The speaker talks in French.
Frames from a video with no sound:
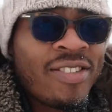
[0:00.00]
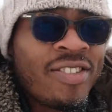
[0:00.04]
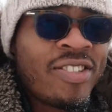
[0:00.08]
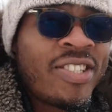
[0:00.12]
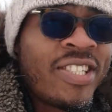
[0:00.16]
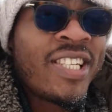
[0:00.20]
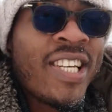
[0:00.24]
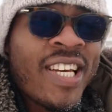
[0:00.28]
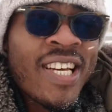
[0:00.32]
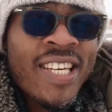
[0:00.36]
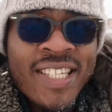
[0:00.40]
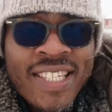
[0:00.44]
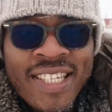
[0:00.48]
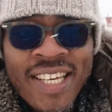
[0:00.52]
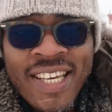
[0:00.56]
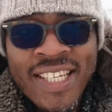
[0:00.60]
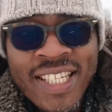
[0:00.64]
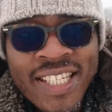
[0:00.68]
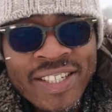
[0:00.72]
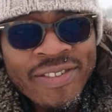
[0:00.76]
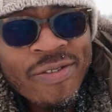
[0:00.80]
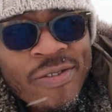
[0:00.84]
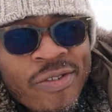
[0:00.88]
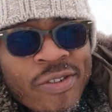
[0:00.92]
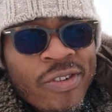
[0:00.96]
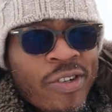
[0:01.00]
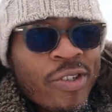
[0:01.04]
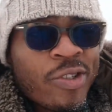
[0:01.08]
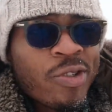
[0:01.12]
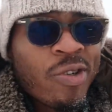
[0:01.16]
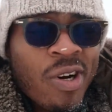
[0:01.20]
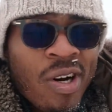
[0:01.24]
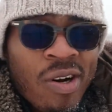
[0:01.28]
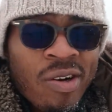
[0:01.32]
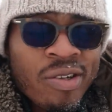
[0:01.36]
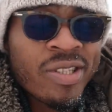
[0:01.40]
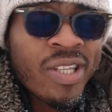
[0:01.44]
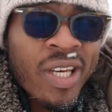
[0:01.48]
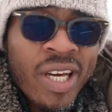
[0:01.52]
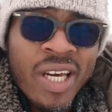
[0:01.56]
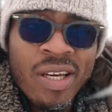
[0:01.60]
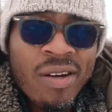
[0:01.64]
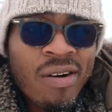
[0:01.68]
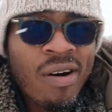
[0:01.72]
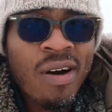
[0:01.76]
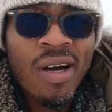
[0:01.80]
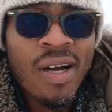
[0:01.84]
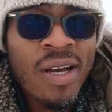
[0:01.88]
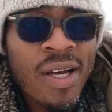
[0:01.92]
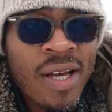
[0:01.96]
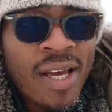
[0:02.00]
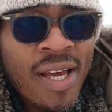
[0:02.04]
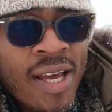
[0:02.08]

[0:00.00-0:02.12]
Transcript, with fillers: TSC, si vous voulez jouer à la loterie. Quoi.